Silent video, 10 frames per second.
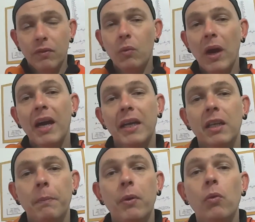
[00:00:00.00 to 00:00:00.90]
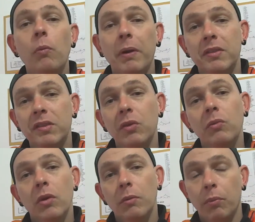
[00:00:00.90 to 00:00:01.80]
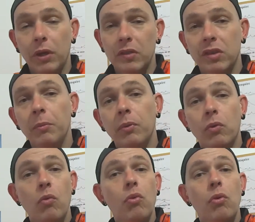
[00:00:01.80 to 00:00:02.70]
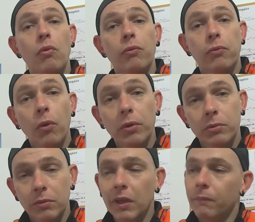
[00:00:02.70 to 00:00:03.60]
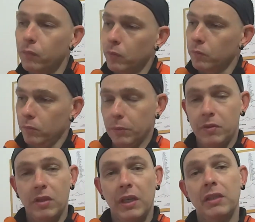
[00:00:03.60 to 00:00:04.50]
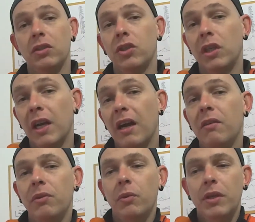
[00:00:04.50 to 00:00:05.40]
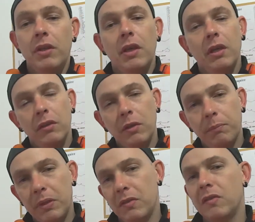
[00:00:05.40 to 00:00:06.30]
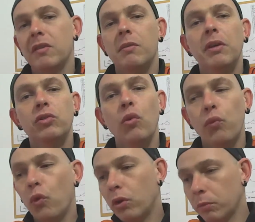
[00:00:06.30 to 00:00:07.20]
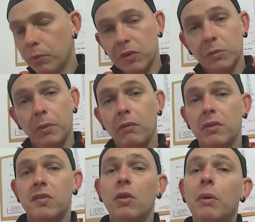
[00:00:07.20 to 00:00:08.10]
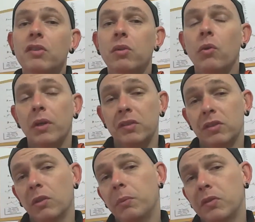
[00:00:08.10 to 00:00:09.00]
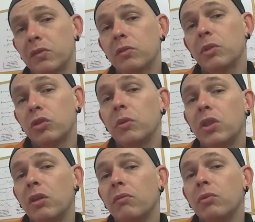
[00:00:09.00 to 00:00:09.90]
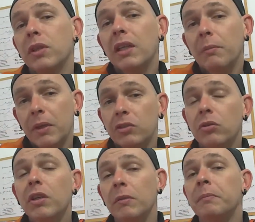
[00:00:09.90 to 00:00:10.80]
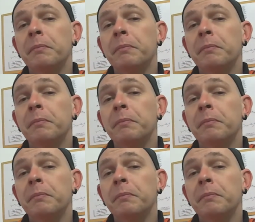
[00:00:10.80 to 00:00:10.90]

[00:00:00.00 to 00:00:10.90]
Não há aquela preocupação, por exemplo, com o conforto, né? bicicleta de gravel aí tem, precisa de mais conforto, pois as provas são mais longas, então precisa uma geometria voltada para isso aí.